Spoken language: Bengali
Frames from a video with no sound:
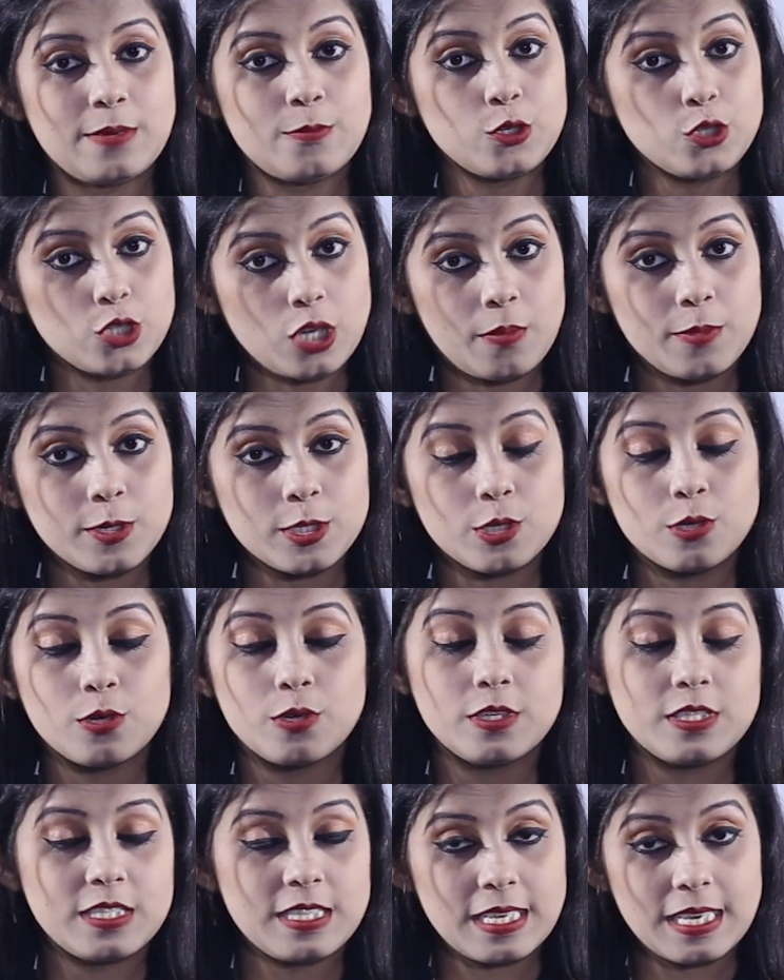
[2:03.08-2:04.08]
যেমন টমেটো
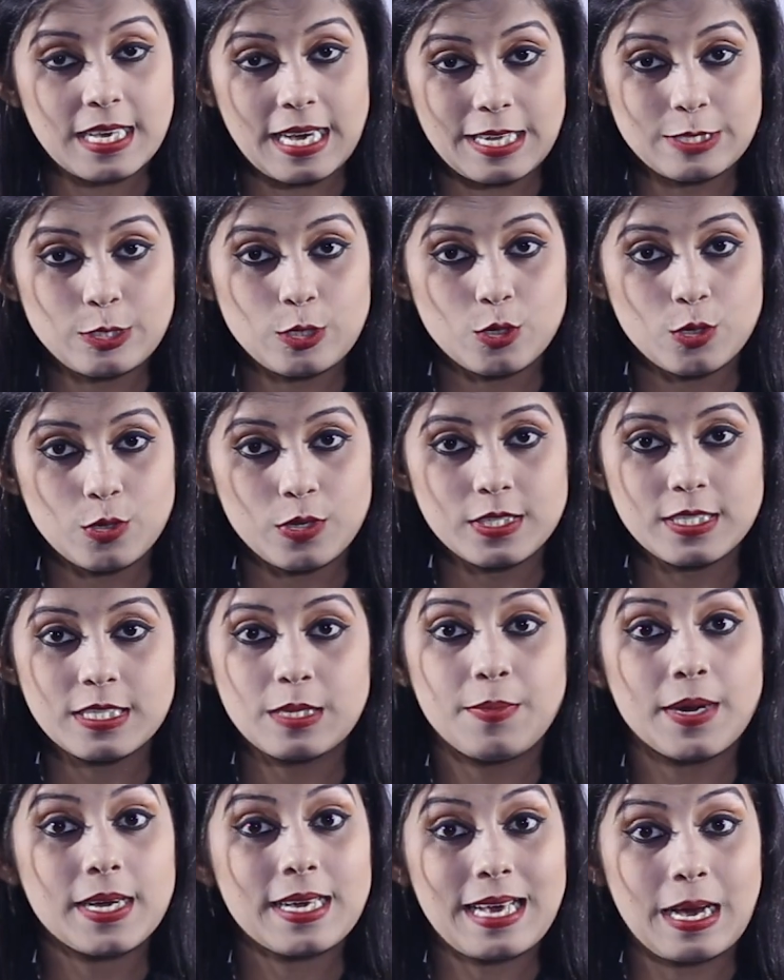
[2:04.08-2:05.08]
রয়েছে গাজর রয়েছে
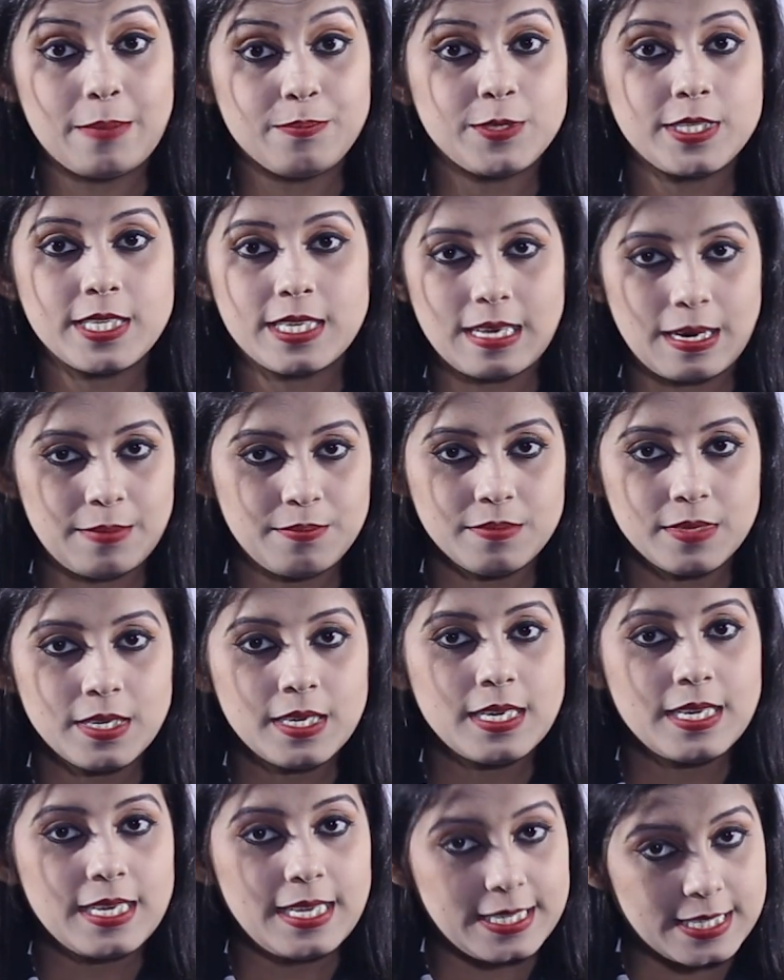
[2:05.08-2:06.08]
বা ক্যাপসিকাম
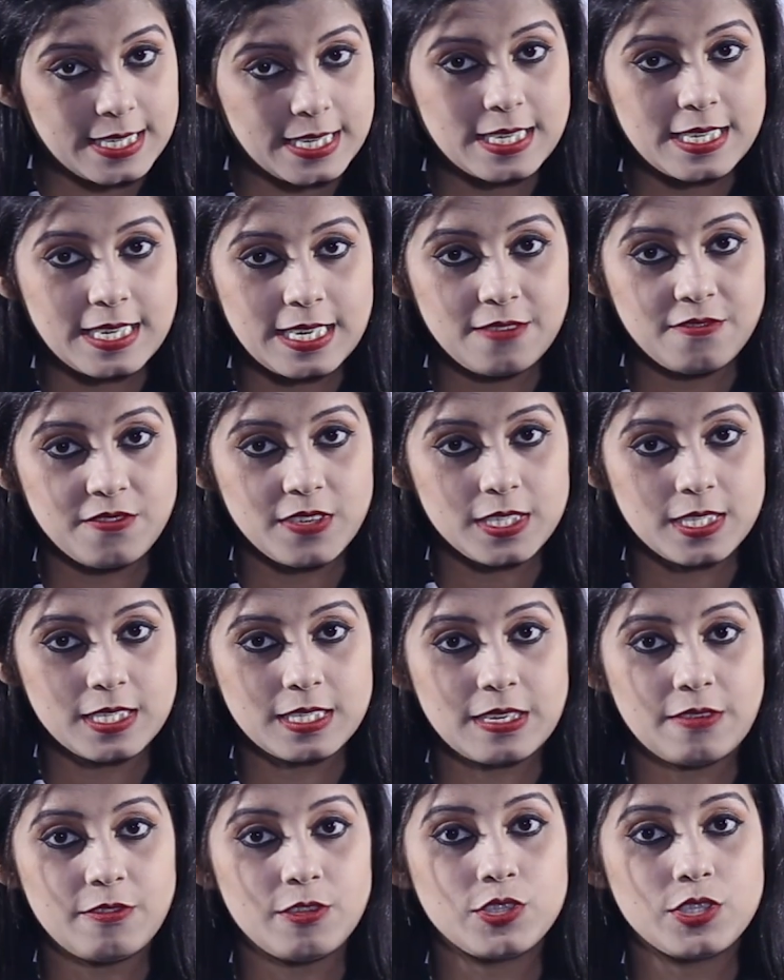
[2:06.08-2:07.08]
এটা গ্রিন
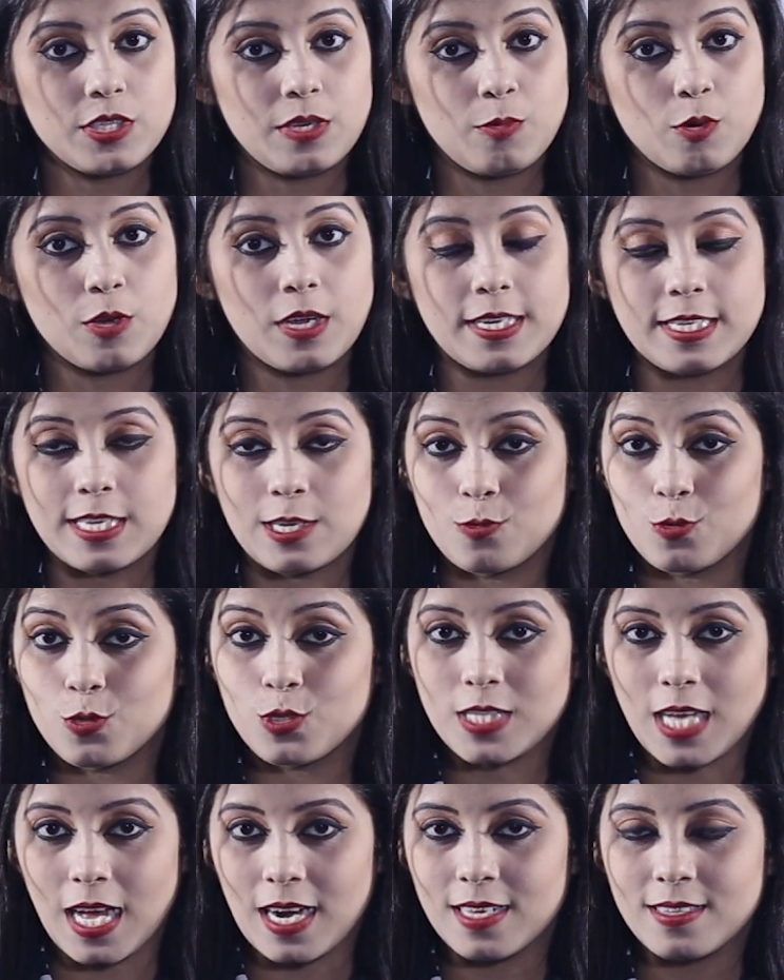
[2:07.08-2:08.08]
ভেজিটেবলস এবং এটা কিন্তু
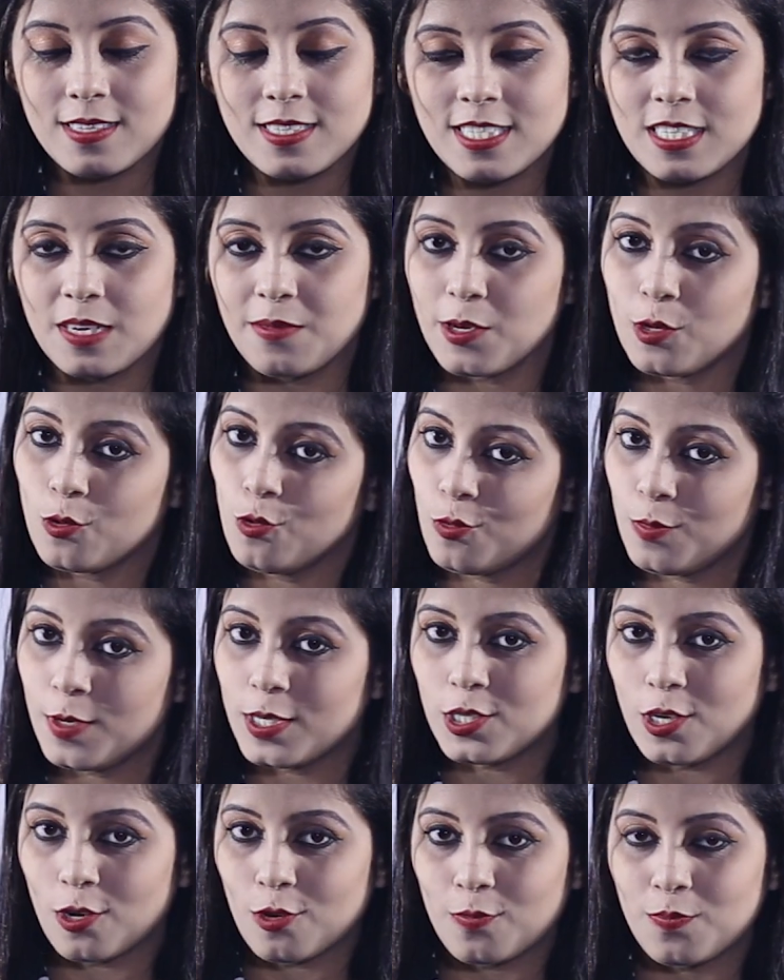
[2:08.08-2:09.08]
সালাদ হিসেবে খুবই
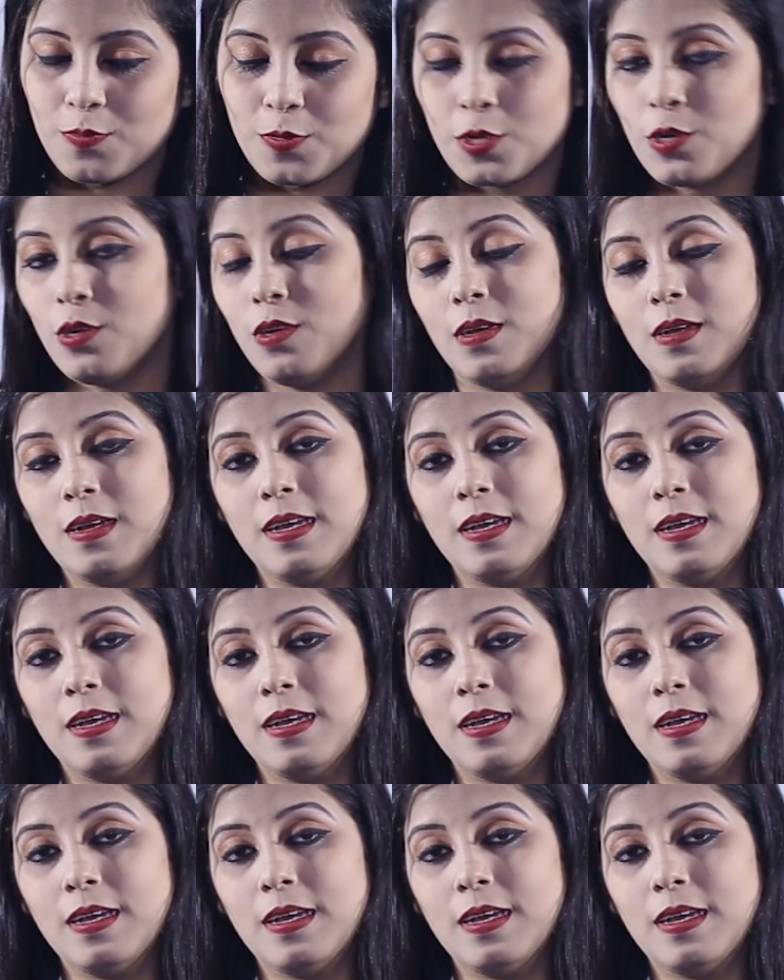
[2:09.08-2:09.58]
জনপ্রিয়